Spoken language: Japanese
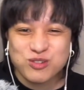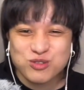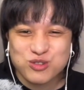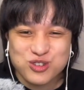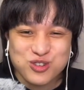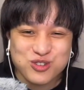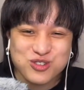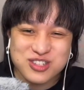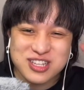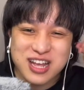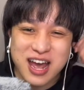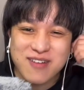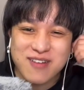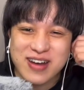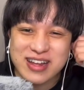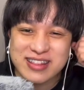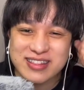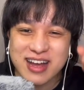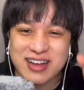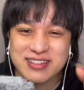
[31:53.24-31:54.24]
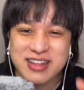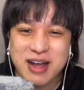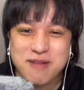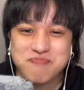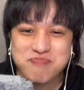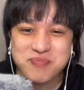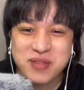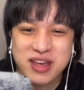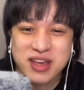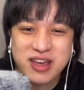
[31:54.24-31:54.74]
最後の食材は、
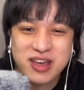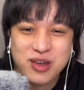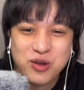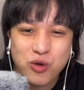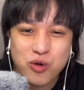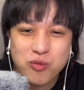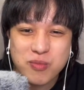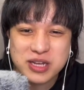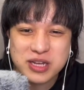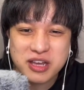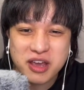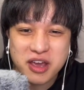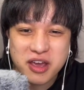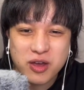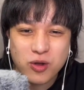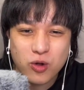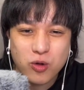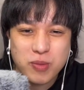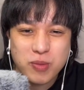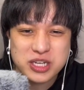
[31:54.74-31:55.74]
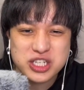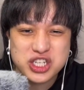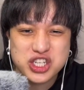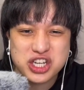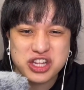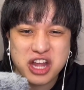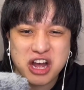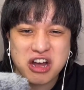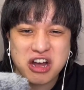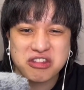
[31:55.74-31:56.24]
ダダン。恵方巻き、恵方
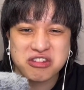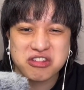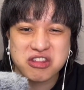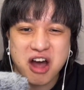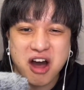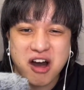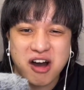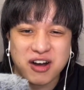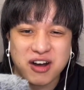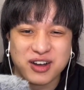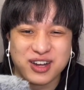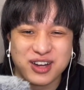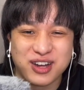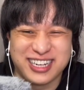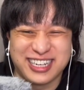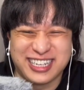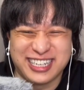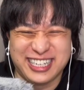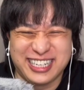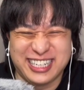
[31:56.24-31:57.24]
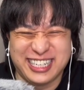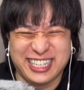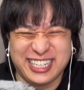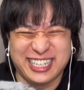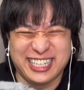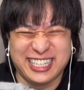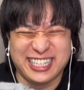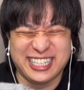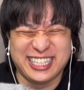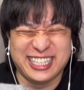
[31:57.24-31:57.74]
巻きじゃなかっ
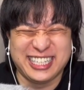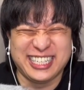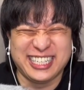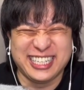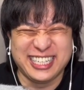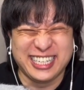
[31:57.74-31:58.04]
た。